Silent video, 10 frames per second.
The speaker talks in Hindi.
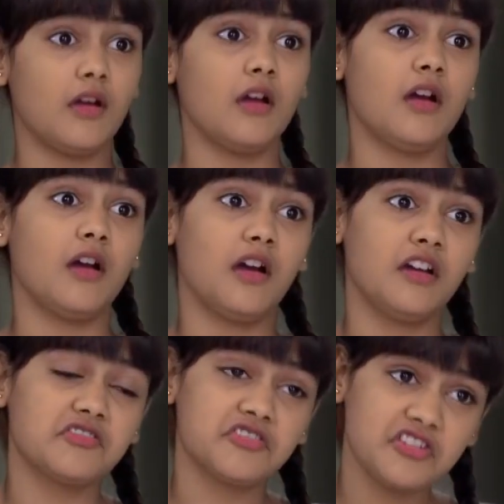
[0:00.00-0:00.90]

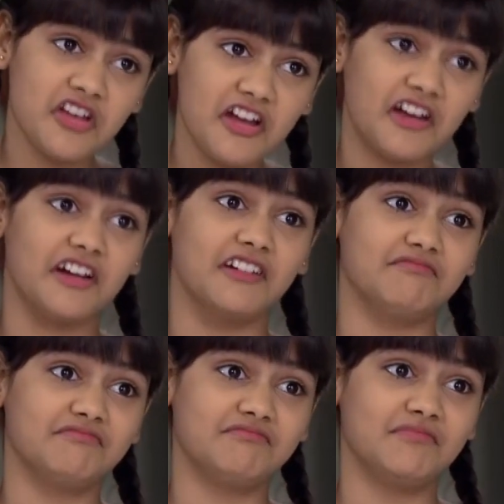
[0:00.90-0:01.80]
है अच्छा
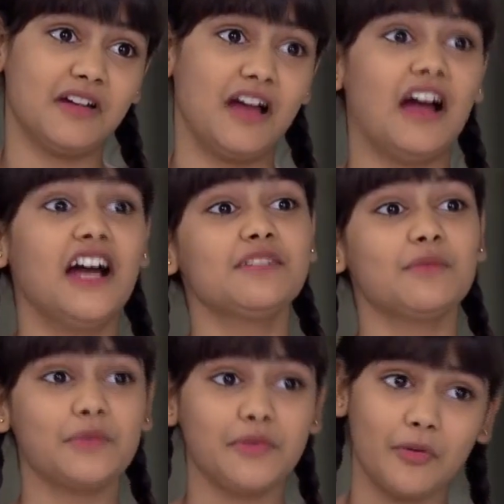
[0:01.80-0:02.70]
आज
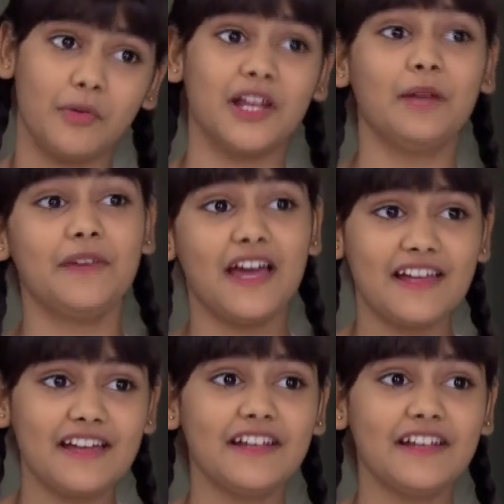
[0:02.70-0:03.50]
मम्मी को बड़ा प्यार आ